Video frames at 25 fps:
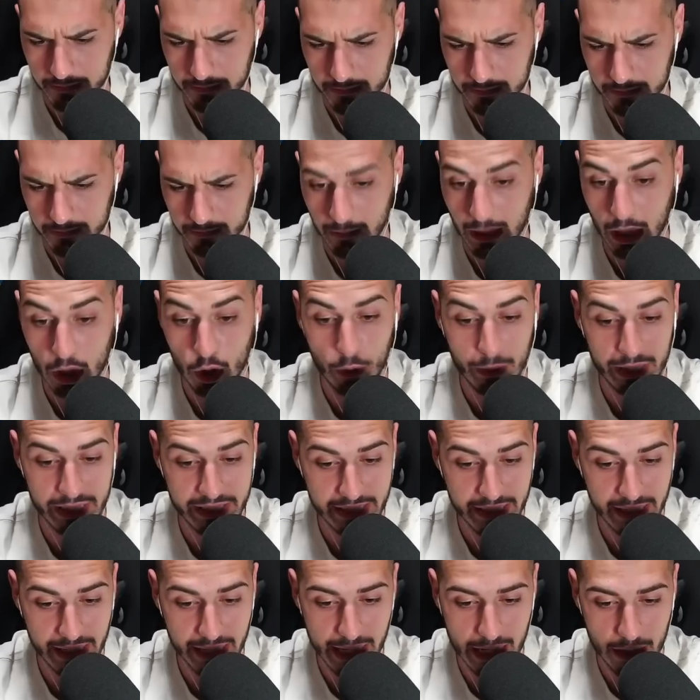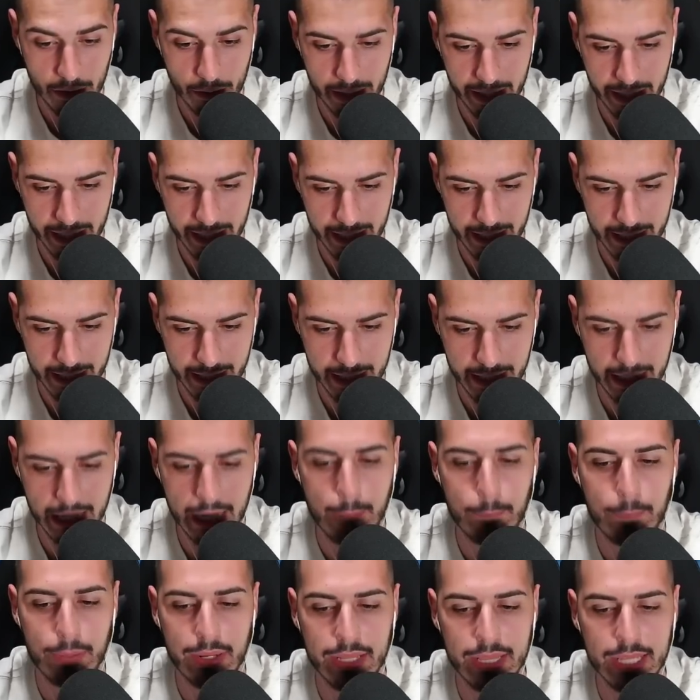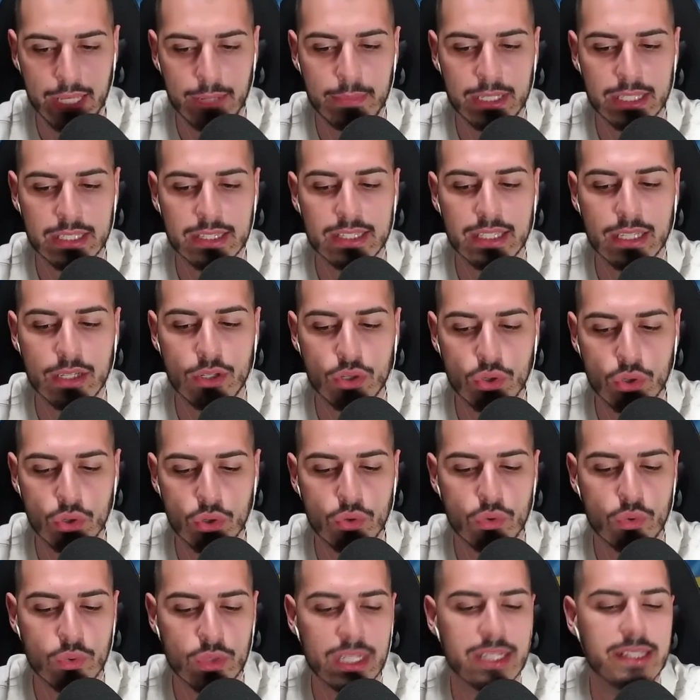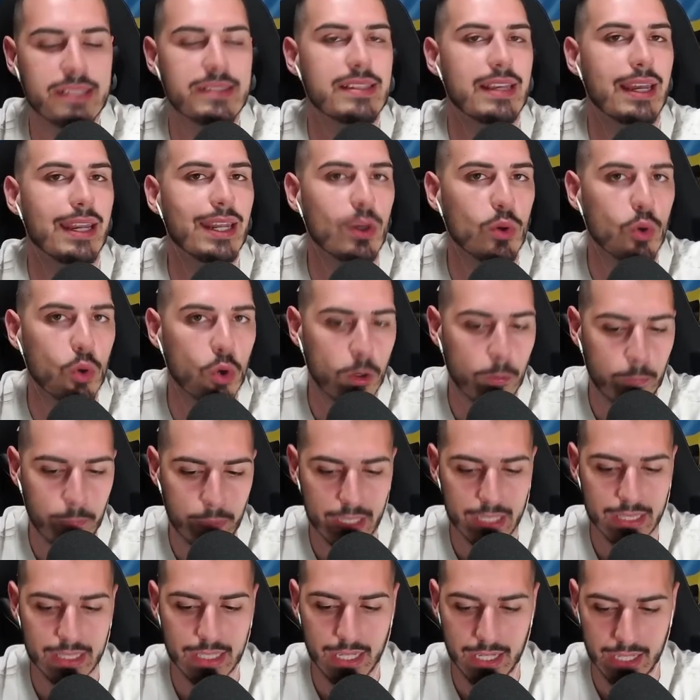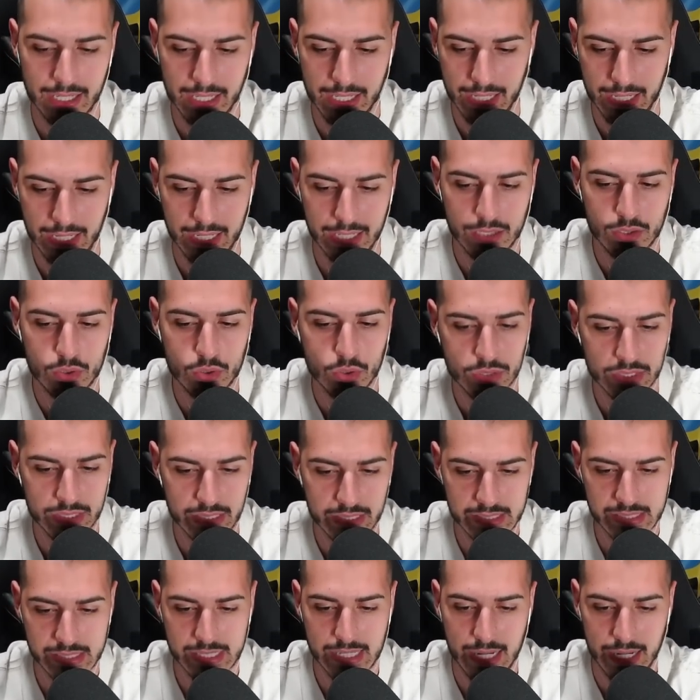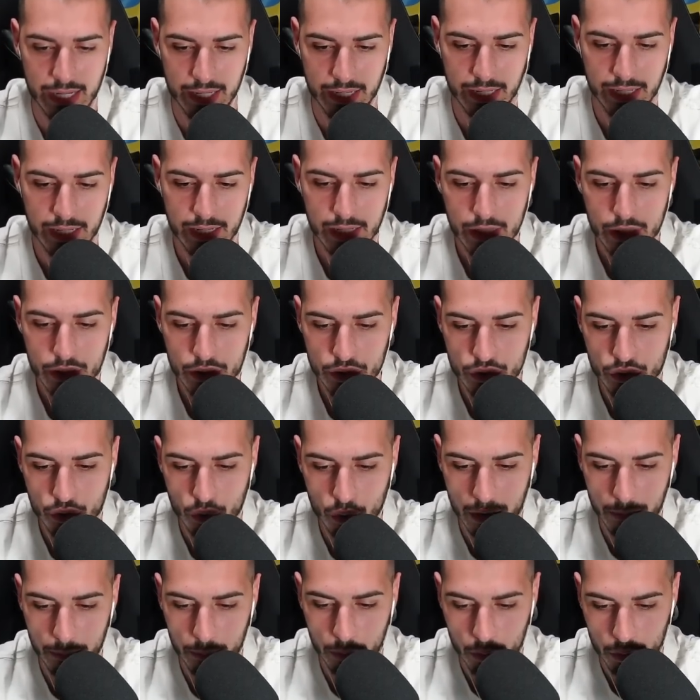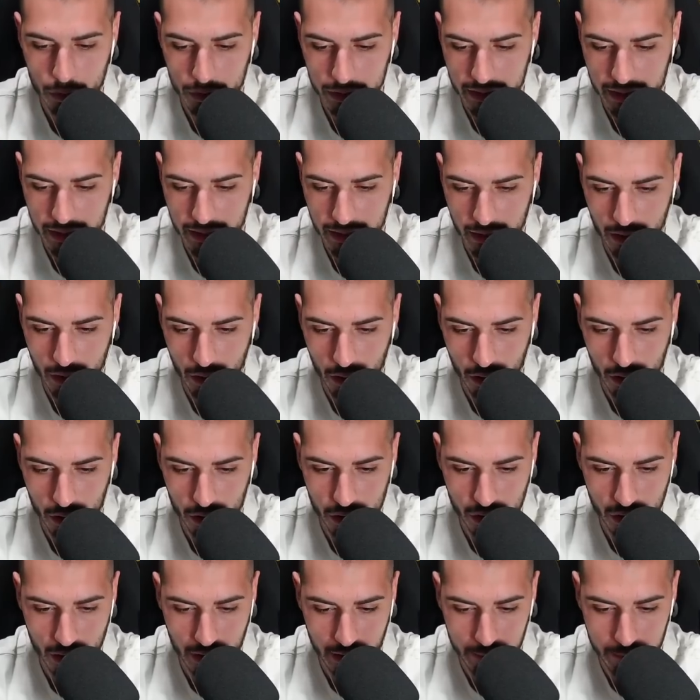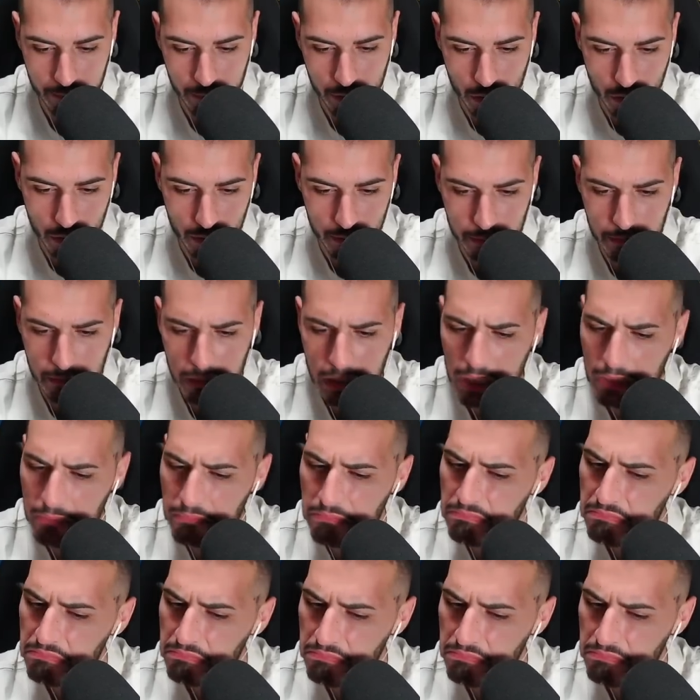Ma hanno massacrato, raga, eh, è praticamente non utilizzare i colpi e andare a contestare solo i punti. Occhio alle bombe.